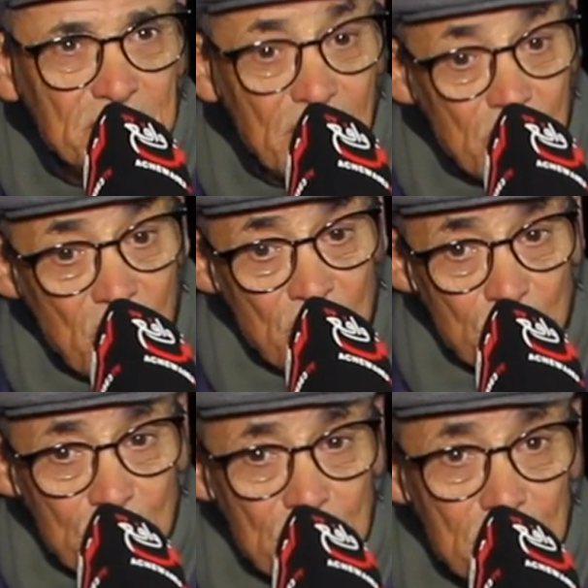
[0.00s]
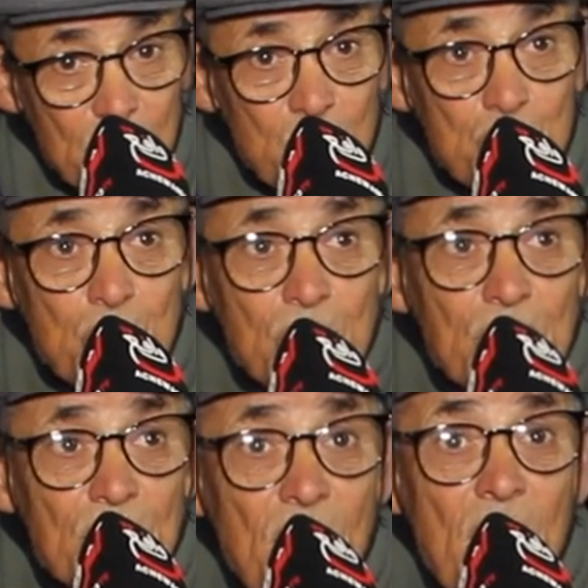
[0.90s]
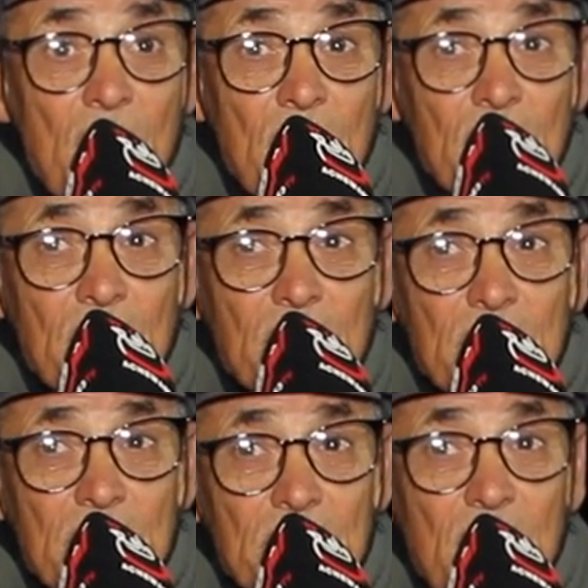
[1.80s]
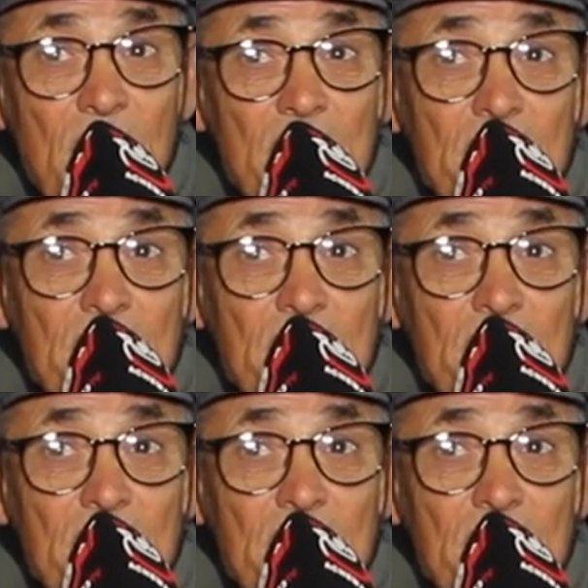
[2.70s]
اه والو الموجود الله لا